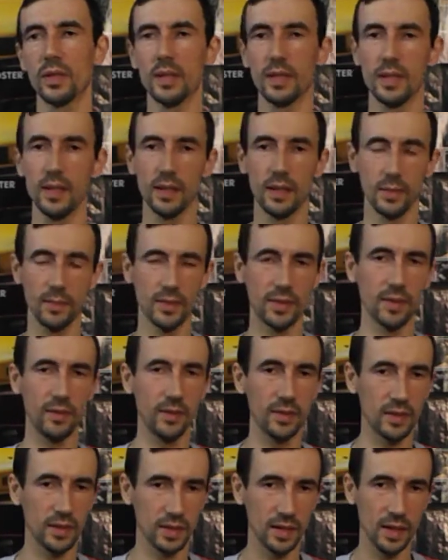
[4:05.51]
если там
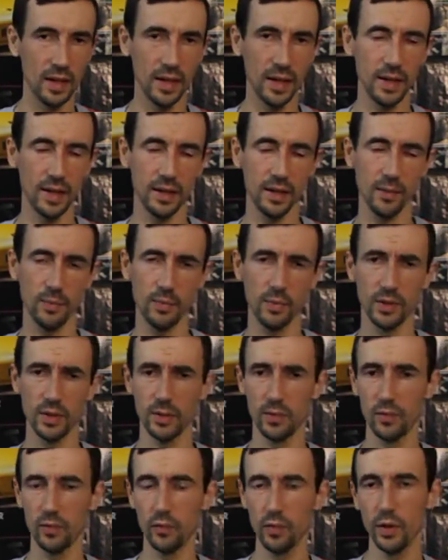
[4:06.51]
заводская,
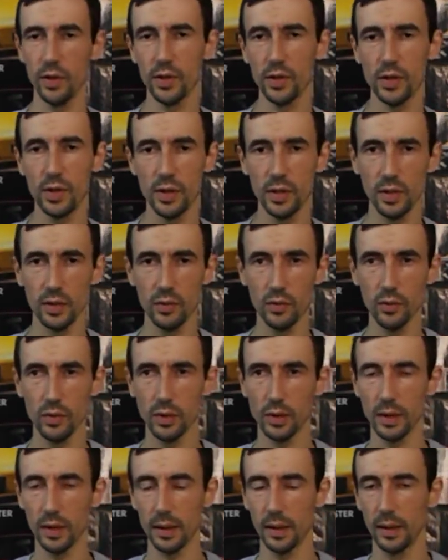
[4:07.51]
допустим, двоечный
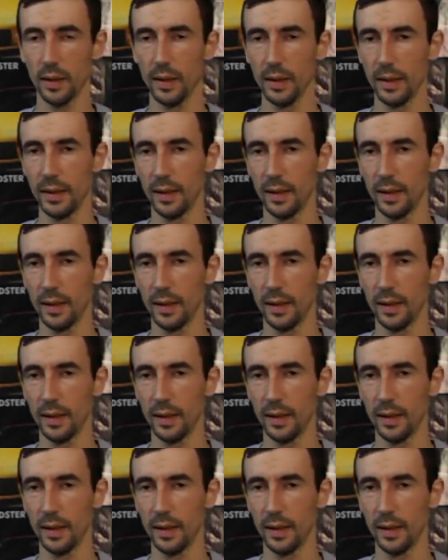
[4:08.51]
редуктор,